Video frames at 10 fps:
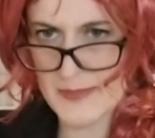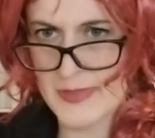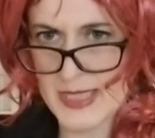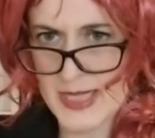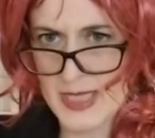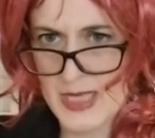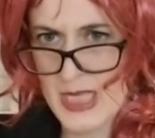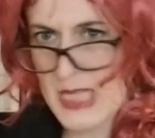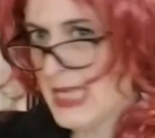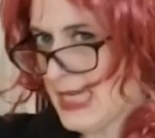capire,
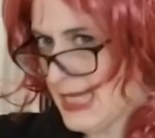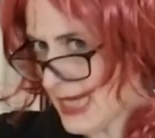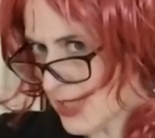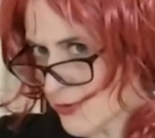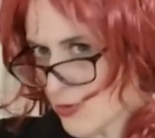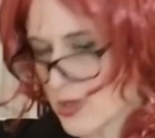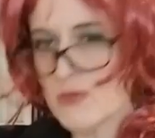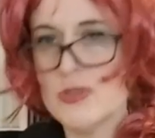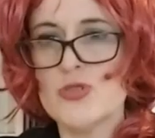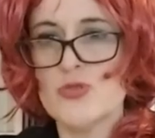legato
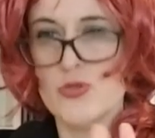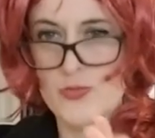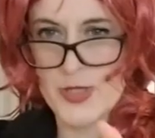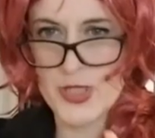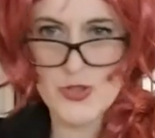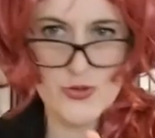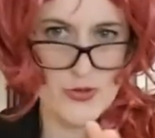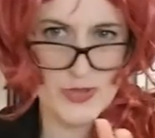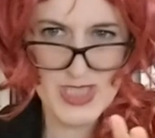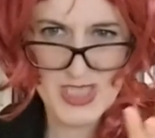a questo
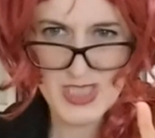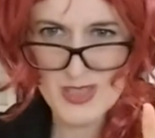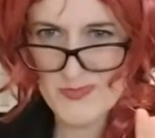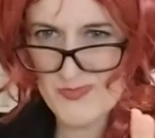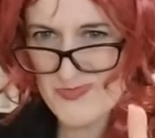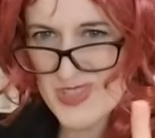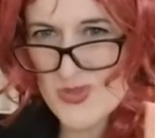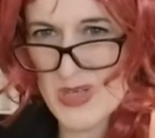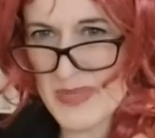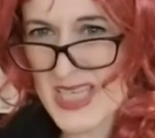periodo di, di
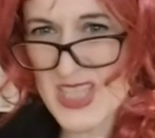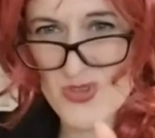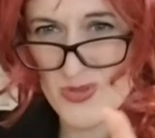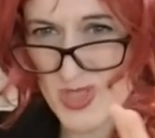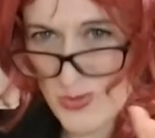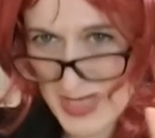isolamento, di